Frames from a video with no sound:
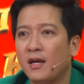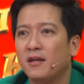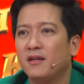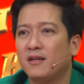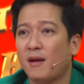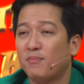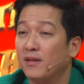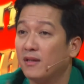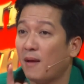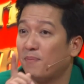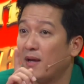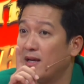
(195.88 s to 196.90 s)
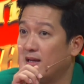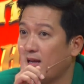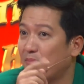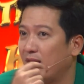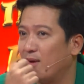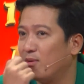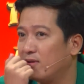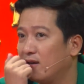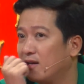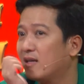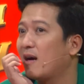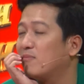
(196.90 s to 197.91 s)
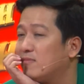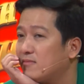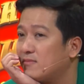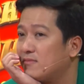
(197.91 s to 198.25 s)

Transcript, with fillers: Gì? Sắp sắp thi một trăm triệu đừng có khóc.